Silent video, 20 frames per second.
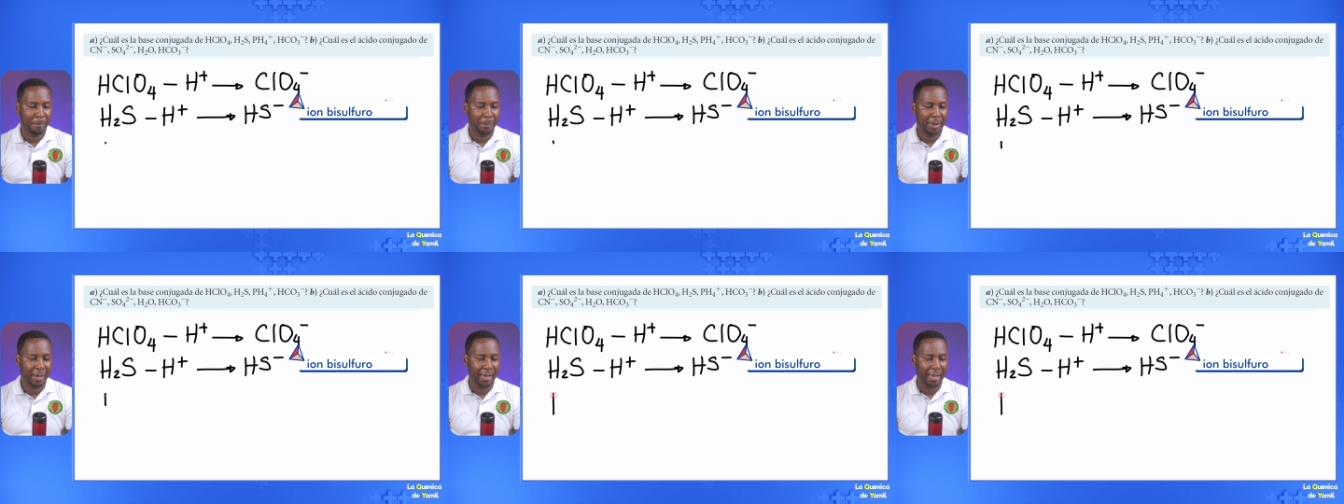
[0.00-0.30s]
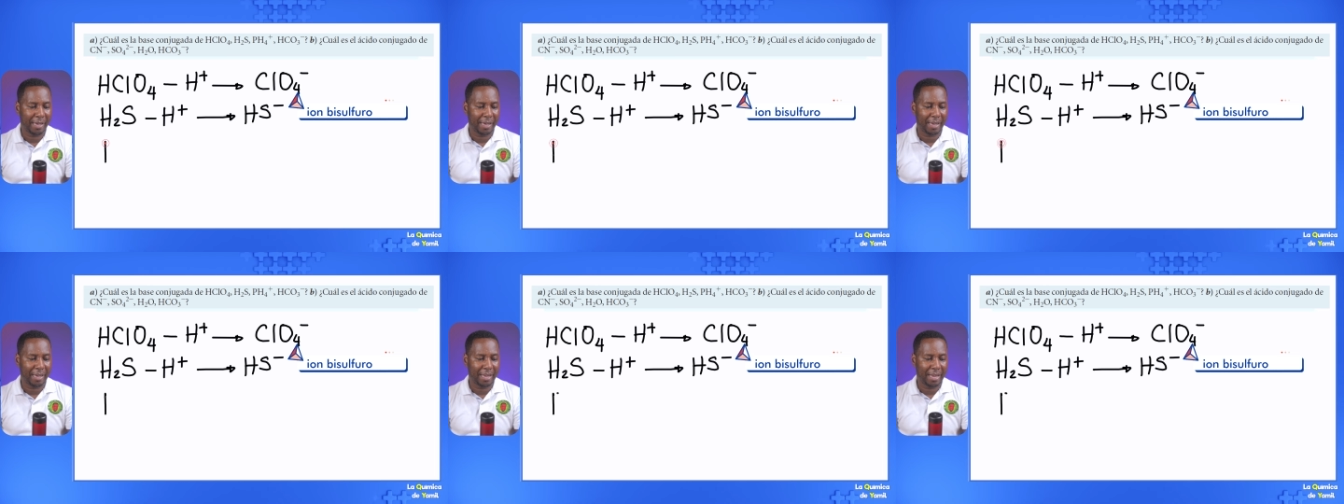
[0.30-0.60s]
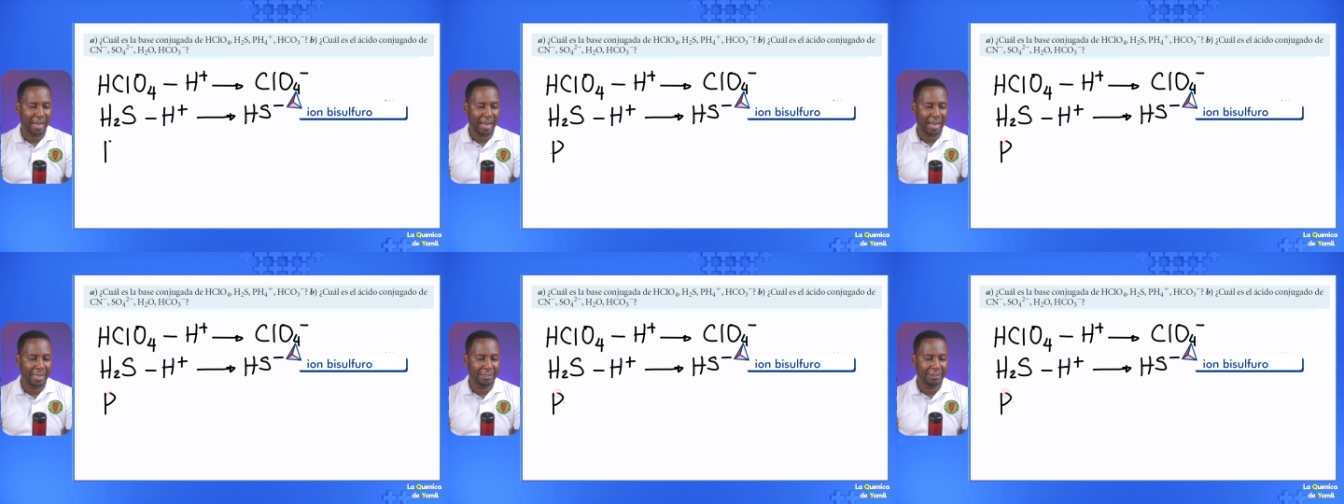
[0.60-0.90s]

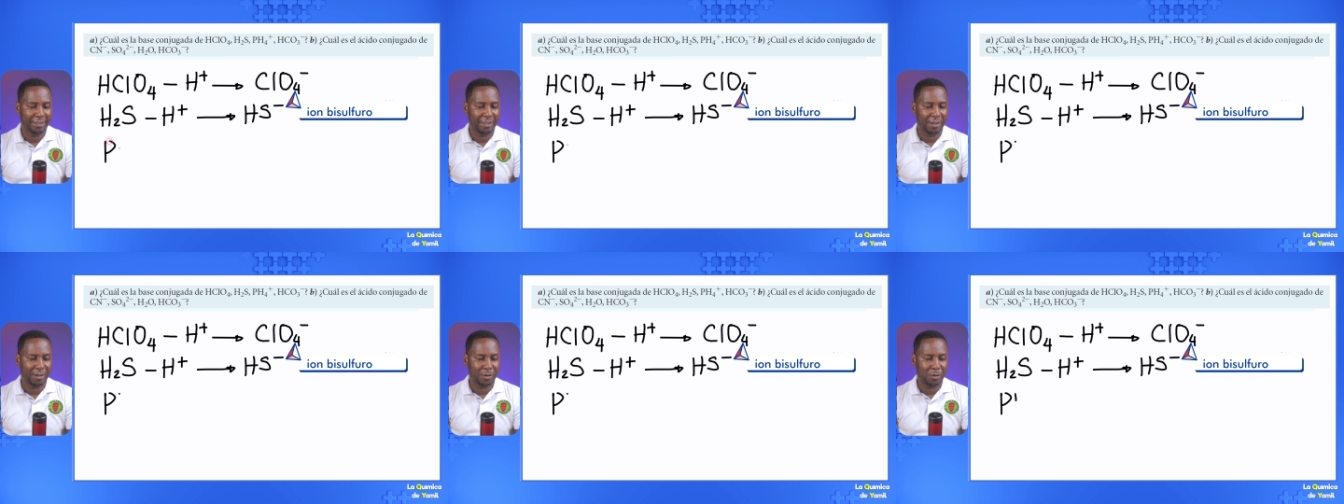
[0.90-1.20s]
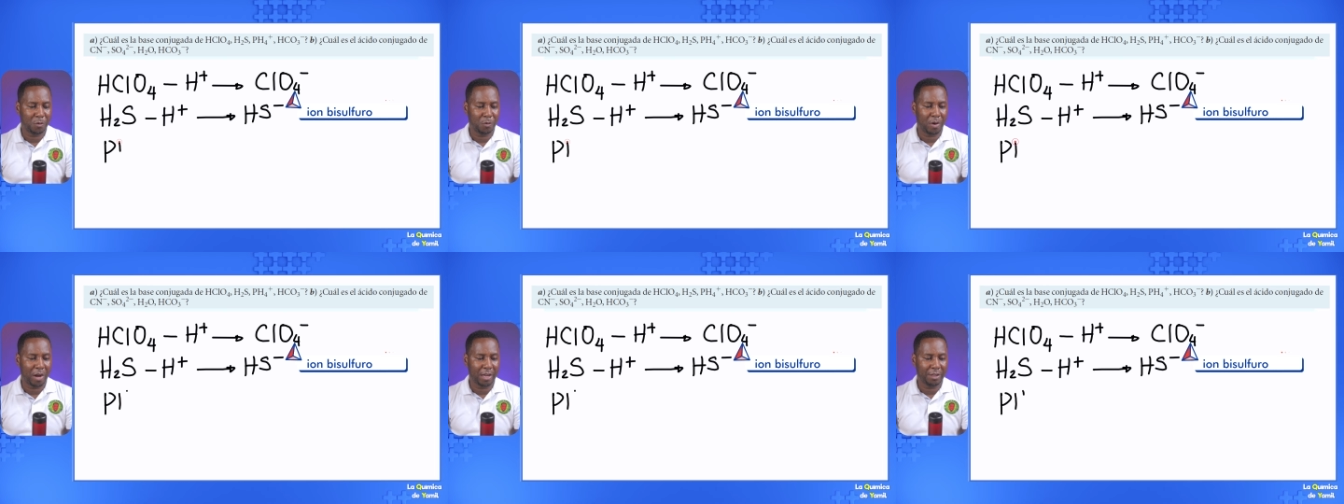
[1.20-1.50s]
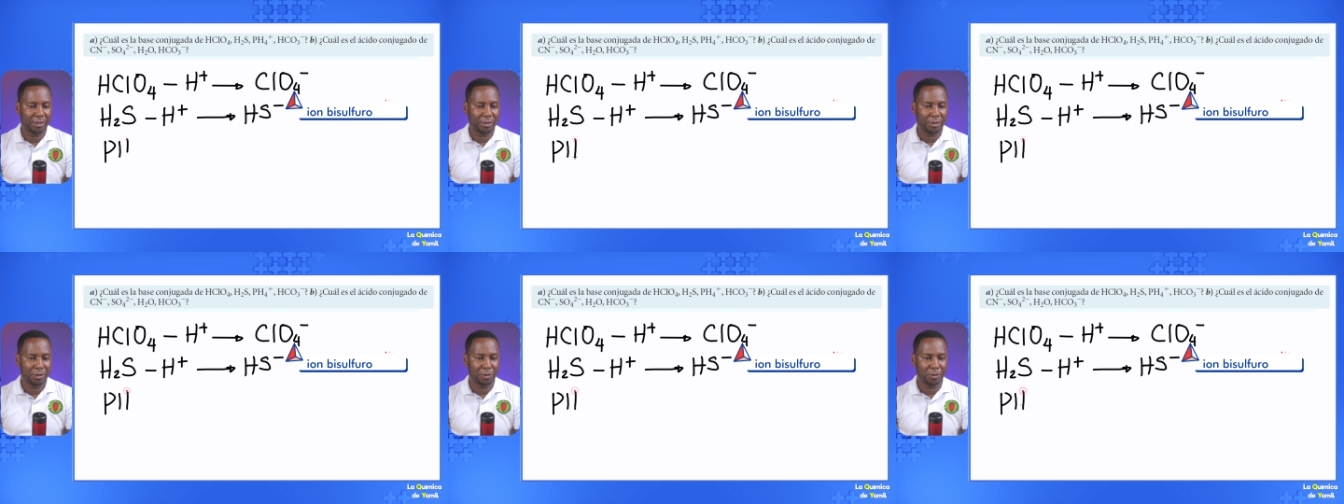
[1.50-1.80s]

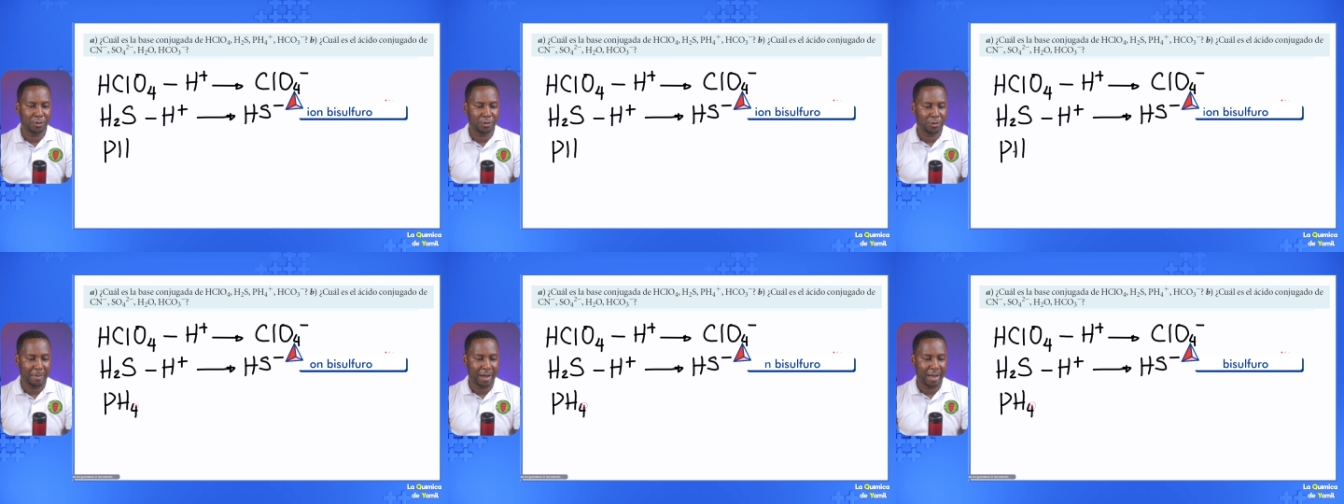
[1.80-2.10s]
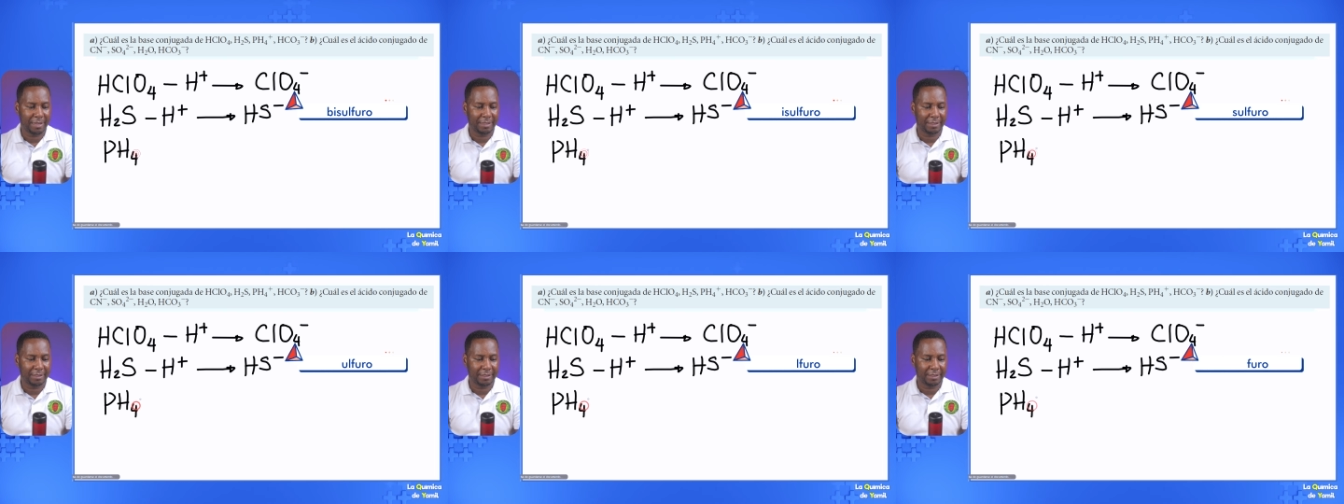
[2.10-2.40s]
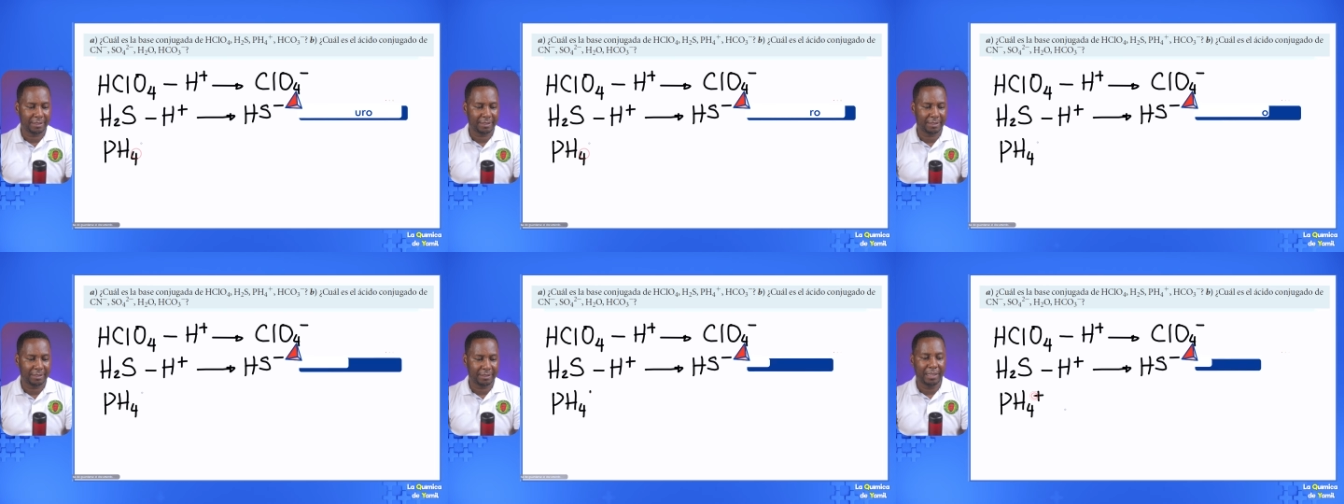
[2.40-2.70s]

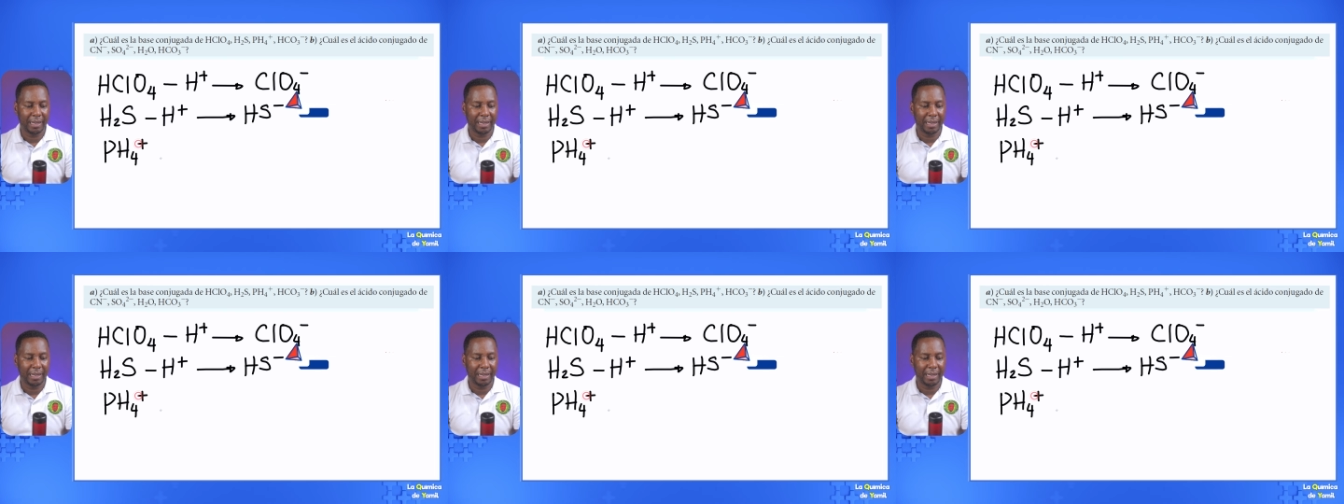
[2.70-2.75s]
PH4